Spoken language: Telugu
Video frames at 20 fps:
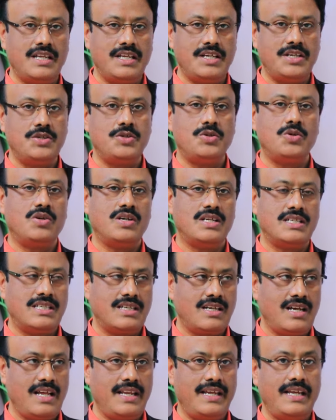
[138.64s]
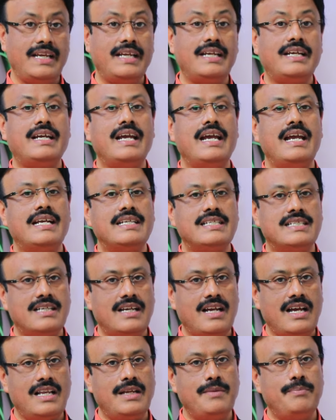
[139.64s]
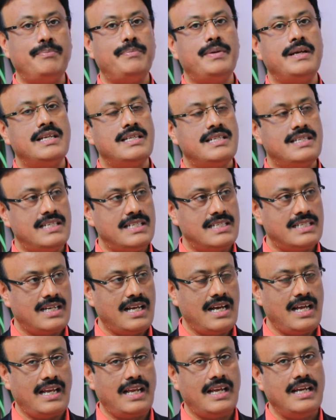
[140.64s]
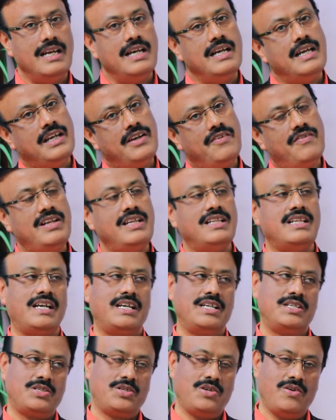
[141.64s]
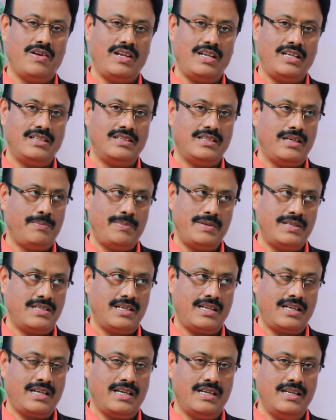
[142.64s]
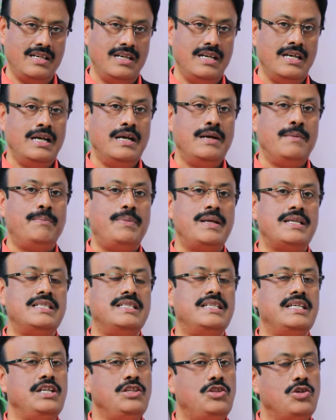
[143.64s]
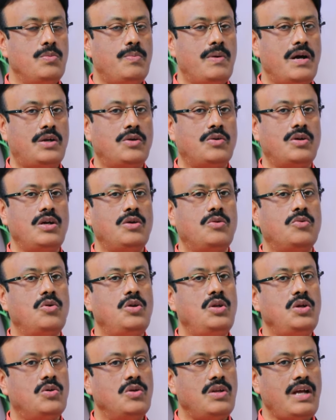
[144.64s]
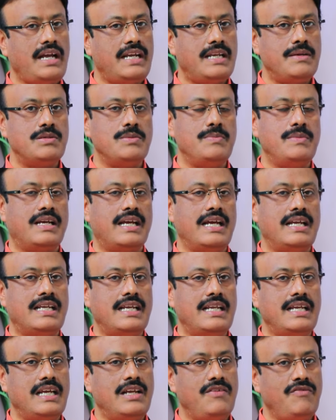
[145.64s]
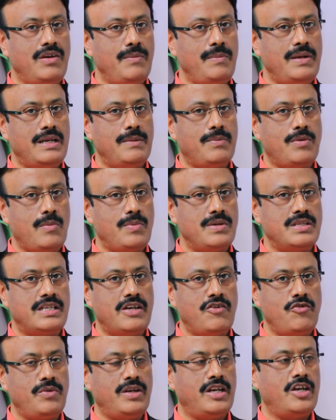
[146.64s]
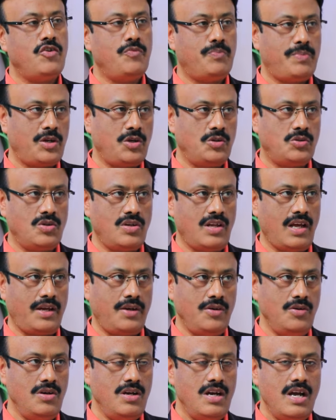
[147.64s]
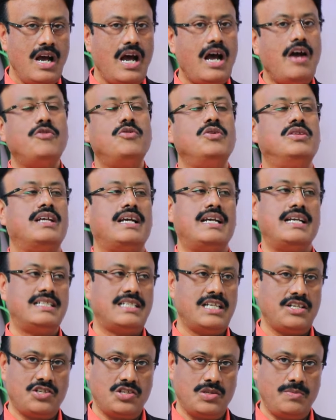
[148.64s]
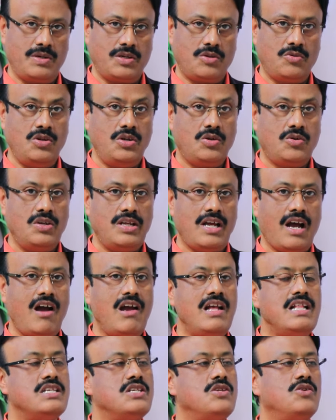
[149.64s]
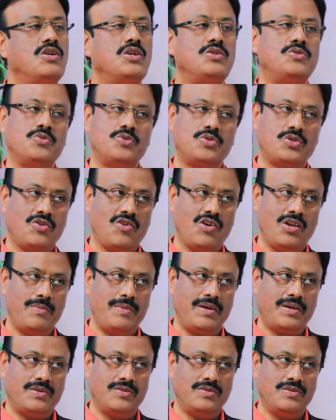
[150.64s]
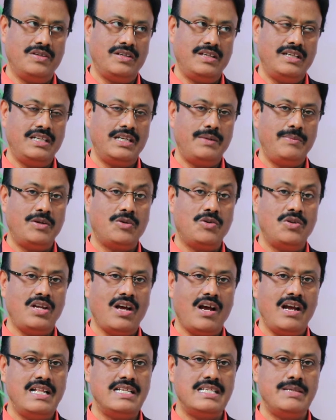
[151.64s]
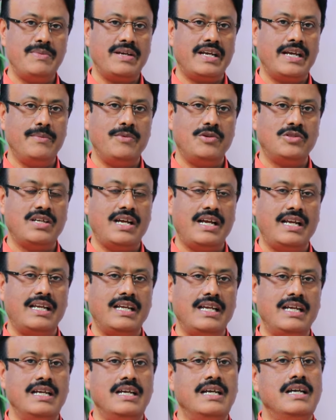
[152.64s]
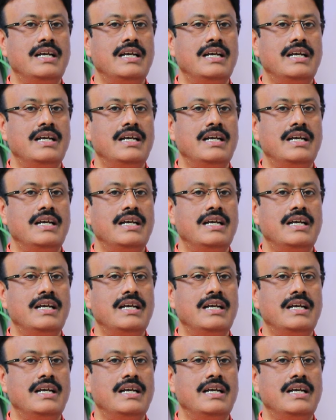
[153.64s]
కానీ షుగర్స్ కానీ కేక్స్ కానీ పేస్ట్రీస్ కానీ ఇవన్నీ తగ్గించుకోవాలి తప్పనిసరిగా ప్లస్ దీంతో పాటు కూడా కొన్ని కొన్ని ఐటమ్స్ మీకు ఏంటంటే ఇన్ఫ్లమేటరీ ప్రాపర్టీస్ ఏవి పెరుగుతున్నాయో అవి కూడా తగ్గించాల్సింది మీకు కొన్ని కొన్ని ఆయిల్స్ కూడా చూసుకోవాలి మీకు ఎందుకంటే మీకు కొన్ని ఆయిల్స్ మీకు ఏమవుతాయంటే